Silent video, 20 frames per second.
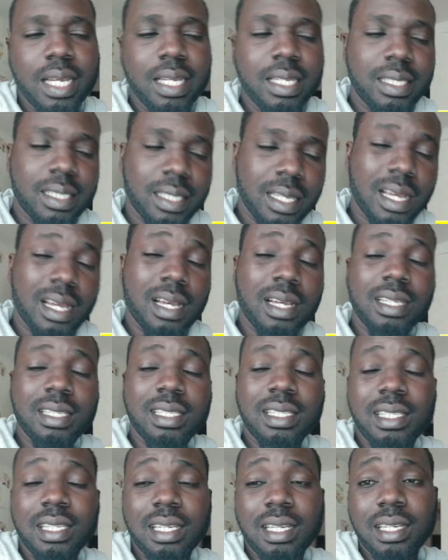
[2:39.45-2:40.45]
Ça,
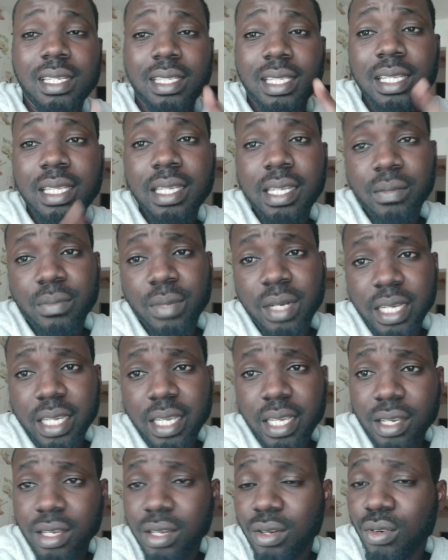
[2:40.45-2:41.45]
c'est un élément
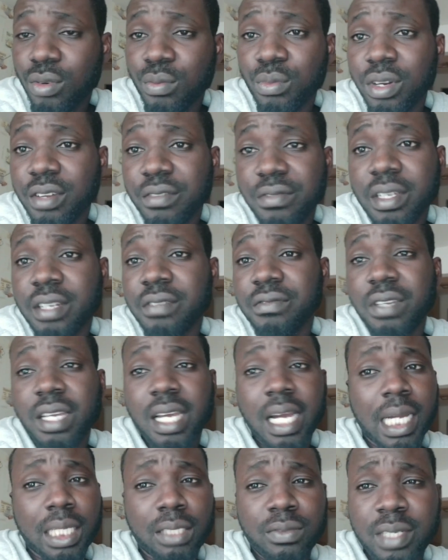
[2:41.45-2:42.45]
qui est au moins vérifié
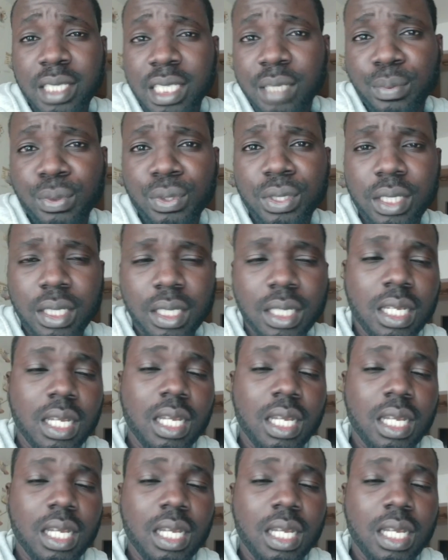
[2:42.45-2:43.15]
à 90%.